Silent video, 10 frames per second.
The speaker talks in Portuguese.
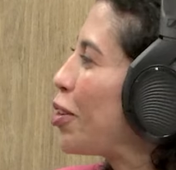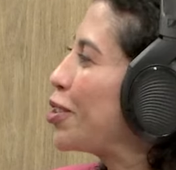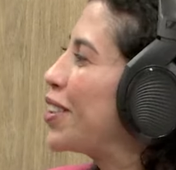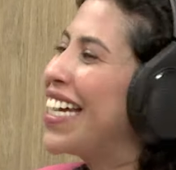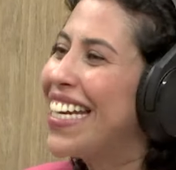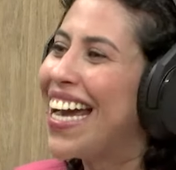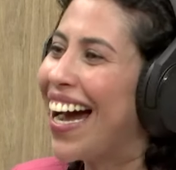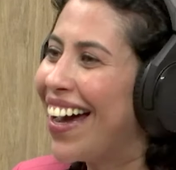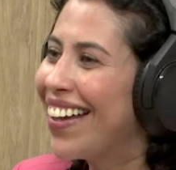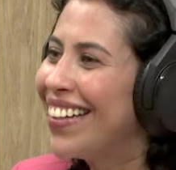nosso
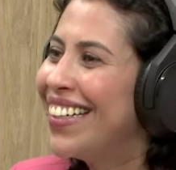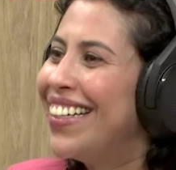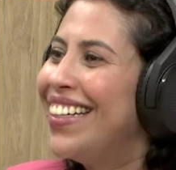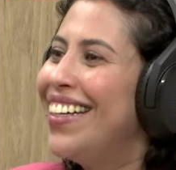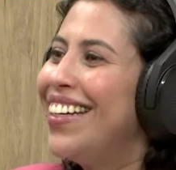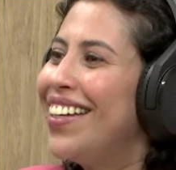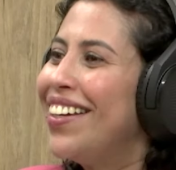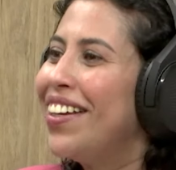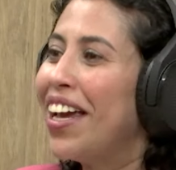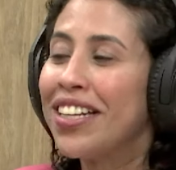DNA
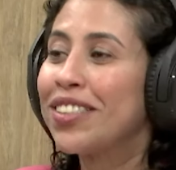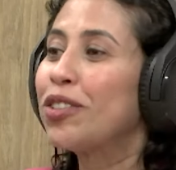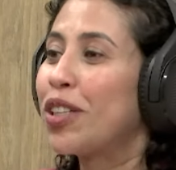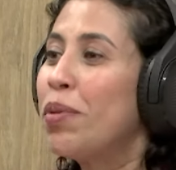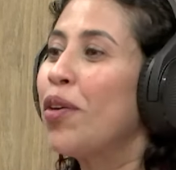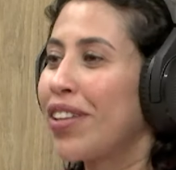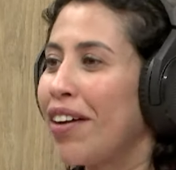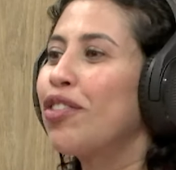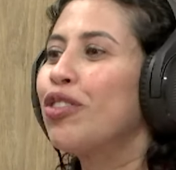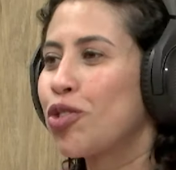e eles não sabiam que
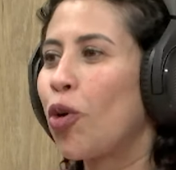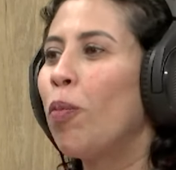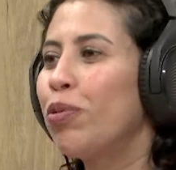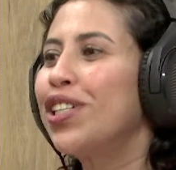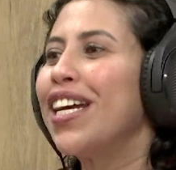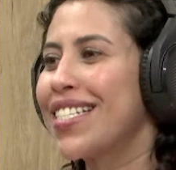estava no escopo de